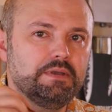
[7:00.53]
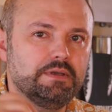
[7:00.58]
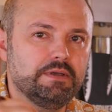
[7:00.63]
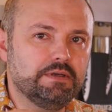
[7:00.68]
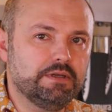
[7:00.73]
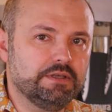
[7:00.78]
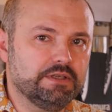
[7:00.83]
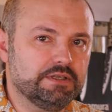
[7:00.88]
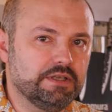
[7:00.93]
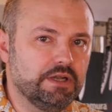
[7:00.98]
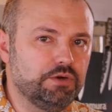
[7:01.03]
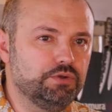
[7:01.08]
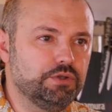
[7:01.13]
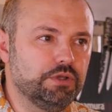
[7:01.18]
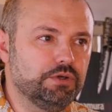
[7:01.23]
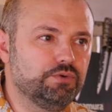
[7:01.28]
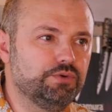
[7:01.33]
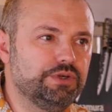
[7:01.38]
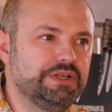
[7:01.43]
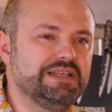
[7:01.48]
А,
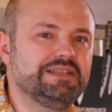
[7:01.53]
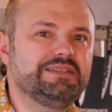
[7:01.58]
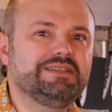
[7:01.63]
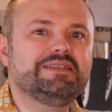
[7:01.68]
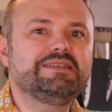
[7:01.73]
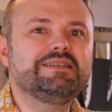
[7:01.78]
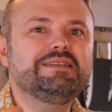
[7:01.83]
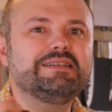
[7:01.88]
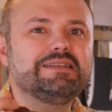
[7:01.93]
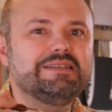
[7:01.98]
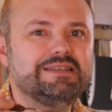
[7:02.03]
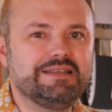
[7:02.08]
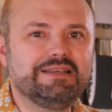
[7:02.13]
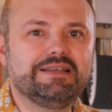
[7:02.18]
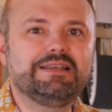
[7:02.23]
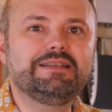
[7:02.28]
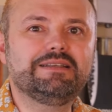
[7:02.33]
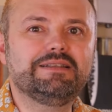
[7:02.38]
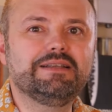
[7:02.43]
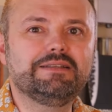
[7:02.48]
соленый огурец
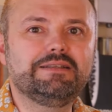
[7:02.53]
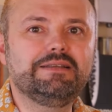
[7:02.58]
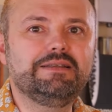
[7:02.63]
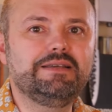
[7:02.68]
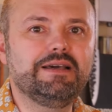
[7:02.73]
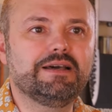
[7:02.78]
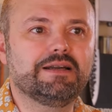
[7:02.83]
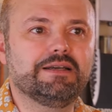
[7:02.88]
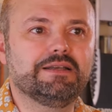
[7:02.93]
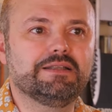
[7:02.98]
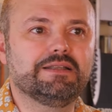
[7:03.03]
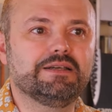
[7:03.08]
кислоты яркой